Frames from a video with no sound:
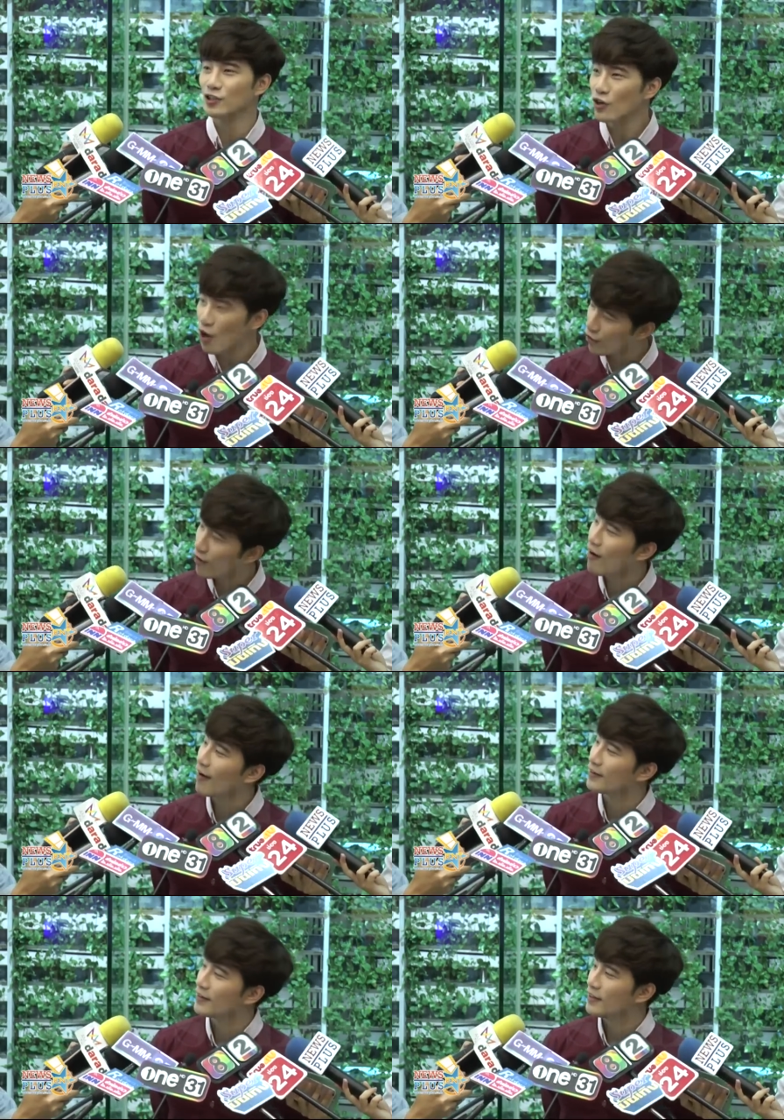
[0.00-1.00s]
ต้องรอคลอ
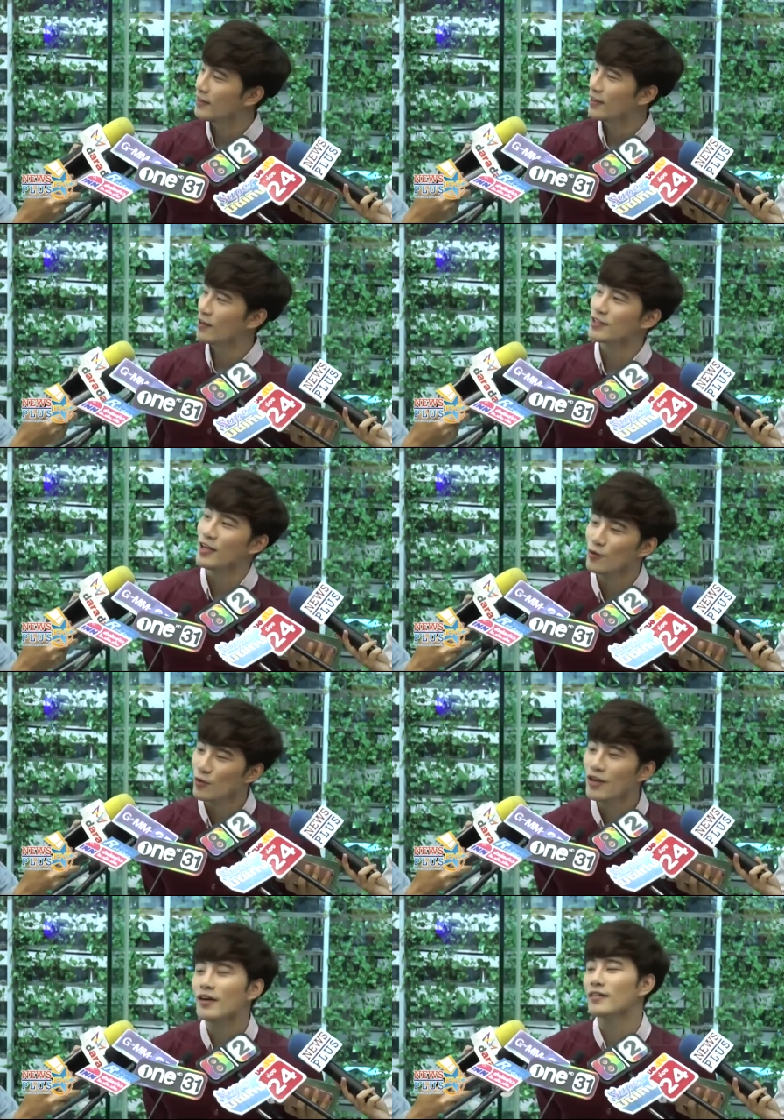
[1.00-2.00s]
ดเราจะได้
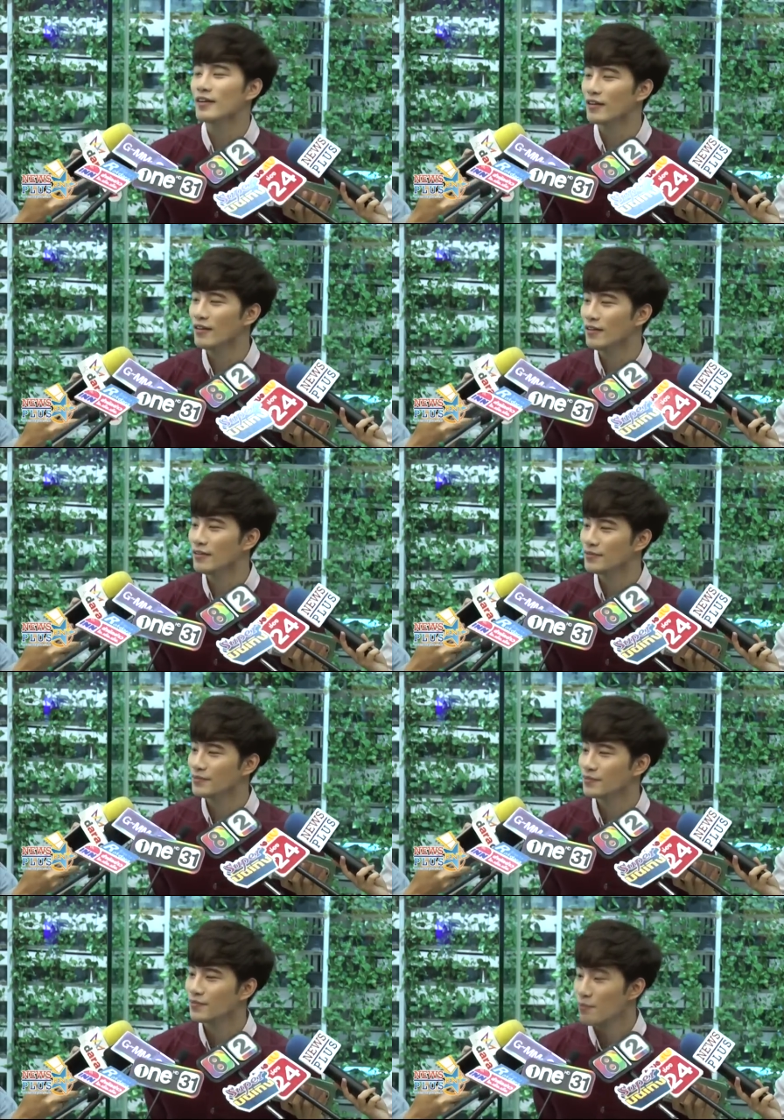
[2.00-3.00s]
รู้เลิกแล้วก็
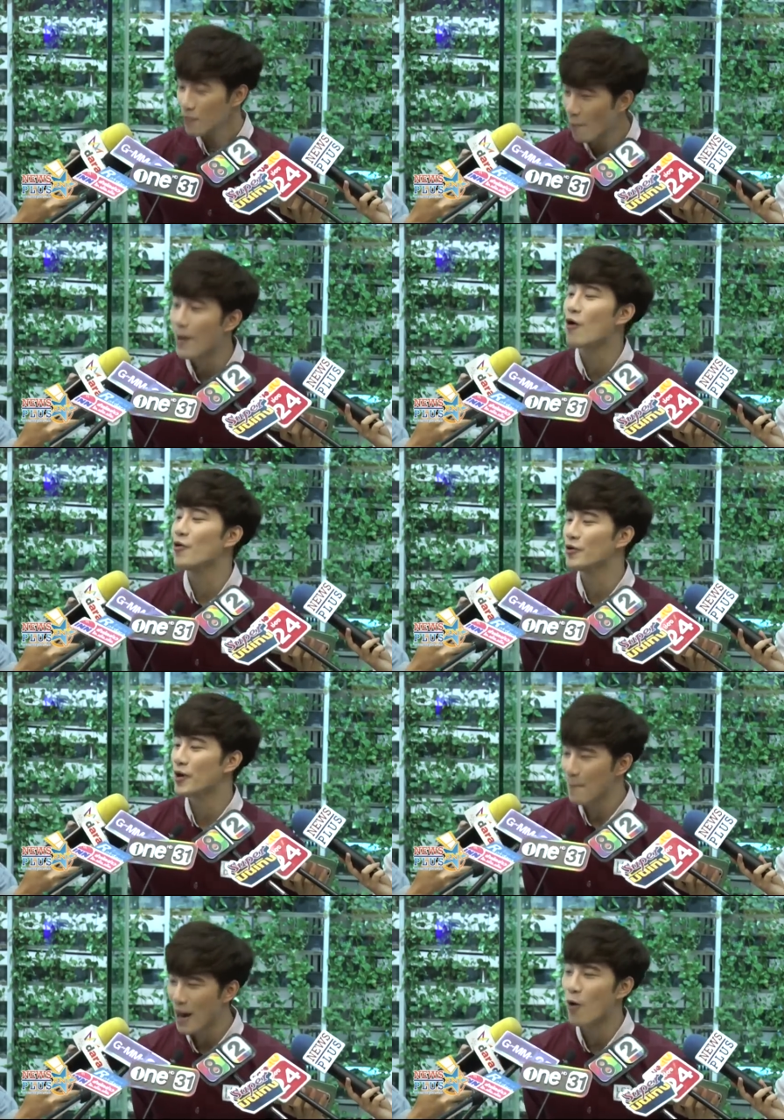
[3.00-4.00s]
เป่าเป่า
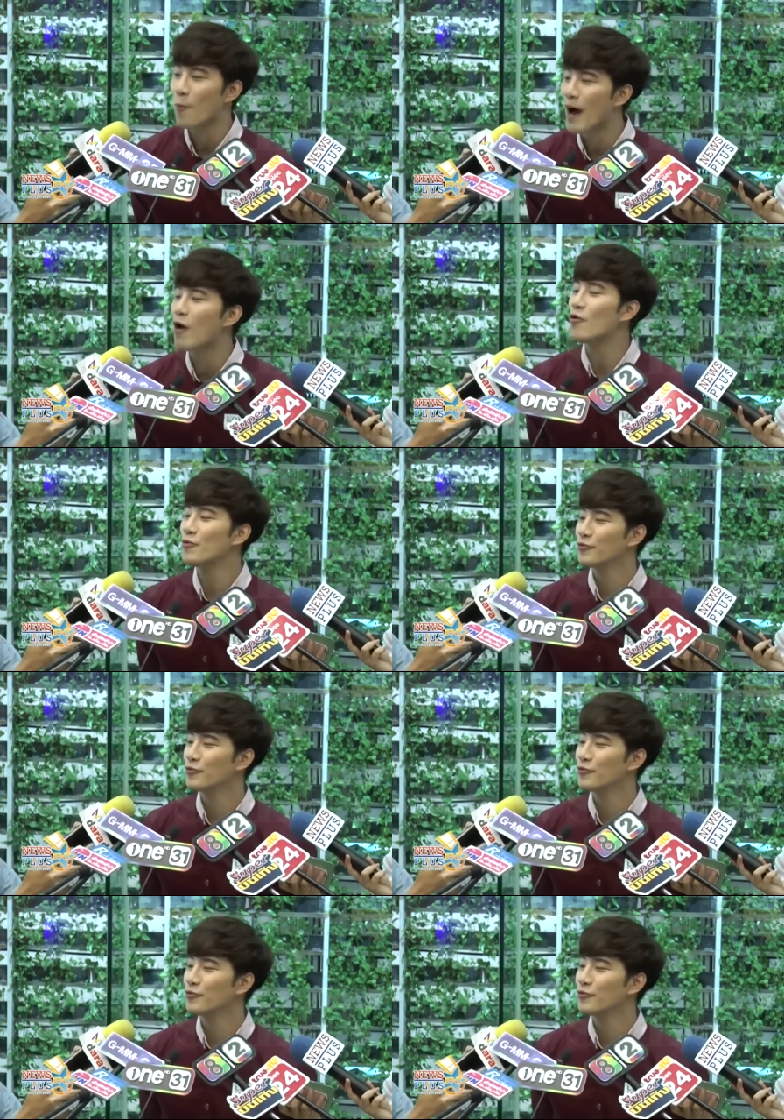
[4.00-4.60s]
เป่าเป่า